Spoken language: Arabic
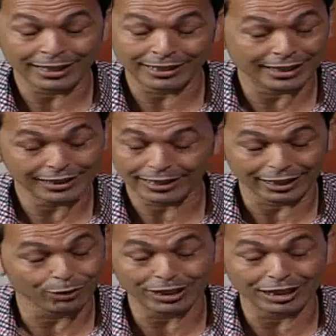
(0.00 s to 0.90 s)
يا جدع
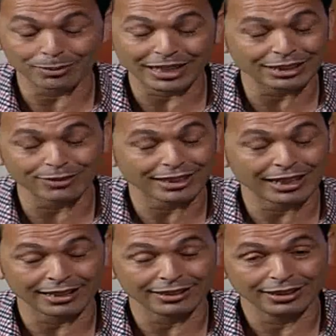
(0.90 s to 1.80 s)
حلوه اللي البتاع دي
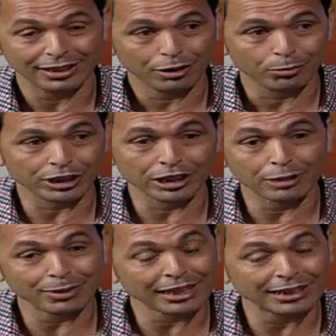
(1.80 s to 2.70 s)
والله مش اللي
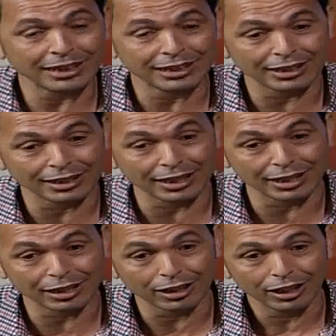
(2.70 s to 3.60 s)
بتاع دي اللي
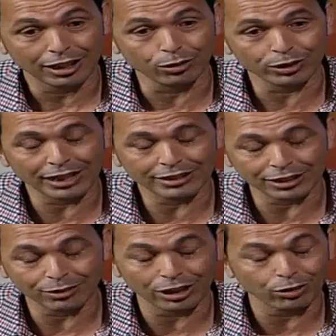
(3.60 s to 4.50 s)
آه، اللي قلتها انت
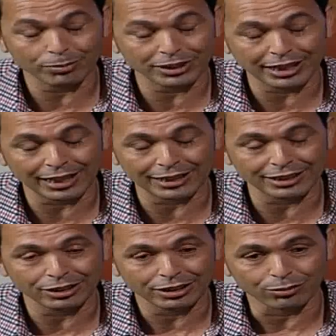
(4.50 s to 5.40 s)
دي ولا هو مين اللي قالها
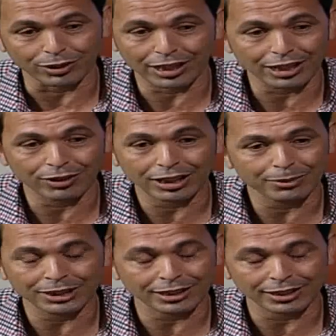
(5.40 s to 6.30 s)
دي والله ولا
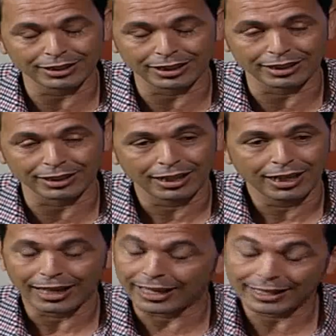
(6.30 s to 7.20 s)
مين اللي آه،
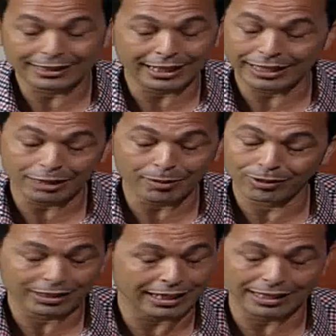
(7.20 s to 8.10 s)
حاجات غريبه
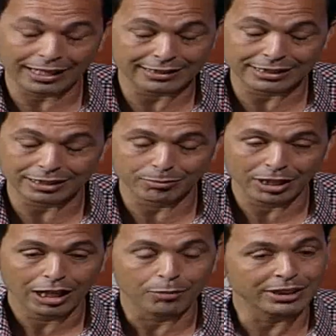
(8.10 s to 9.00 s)
والله العظيم
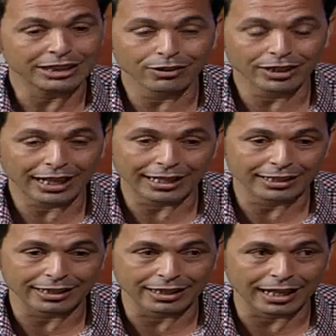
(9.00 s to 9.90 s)
مش كده ولا يا حاج
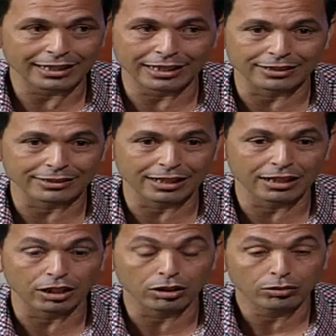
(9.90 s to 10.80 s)
علي يا
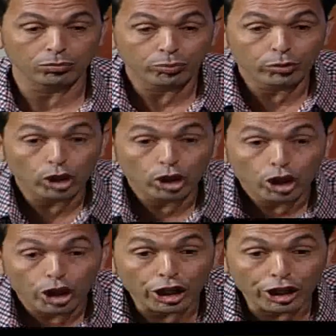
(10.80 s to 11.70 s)
كسار
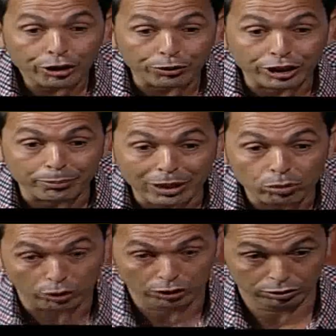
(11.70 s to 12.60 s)
اسكت يا
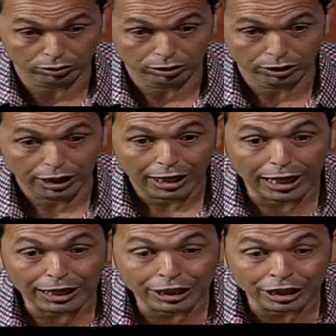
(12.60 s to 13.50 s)
بلو
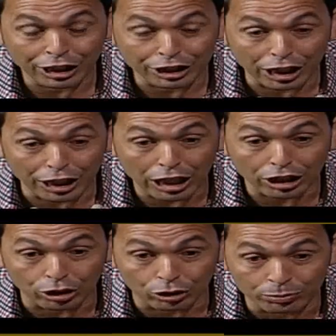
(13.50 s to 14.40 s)
قال انك ده ليك
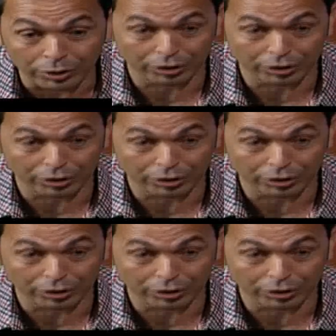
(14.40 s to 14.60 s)
العمر